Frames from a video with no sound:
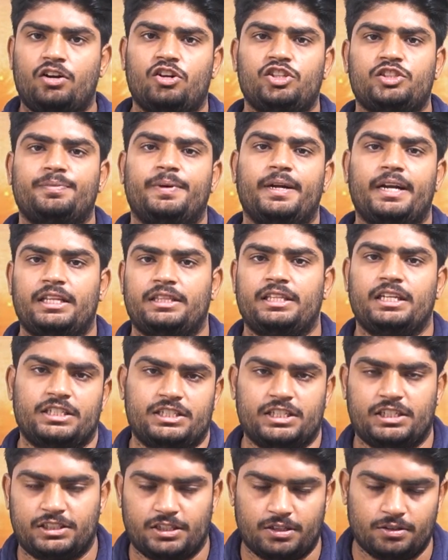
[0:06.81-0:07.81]
అనౌన్స్మెంట్ అయితే
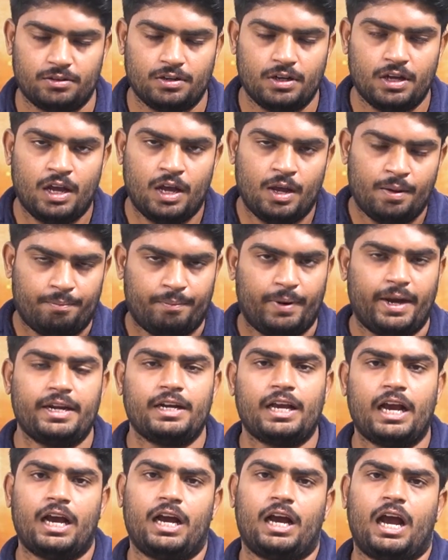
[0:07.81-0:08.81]
ఇచ్చేశారు
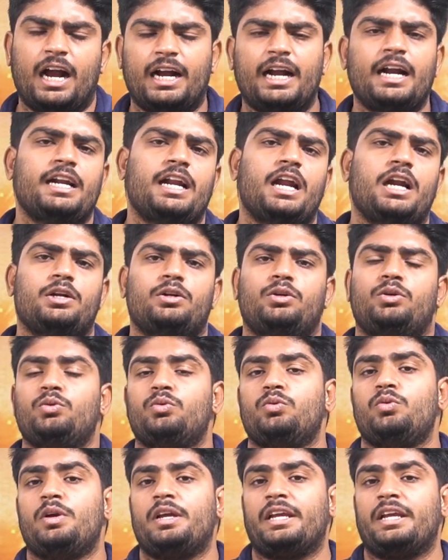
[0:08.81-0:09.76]
మెయిన్గా అఖండ టూ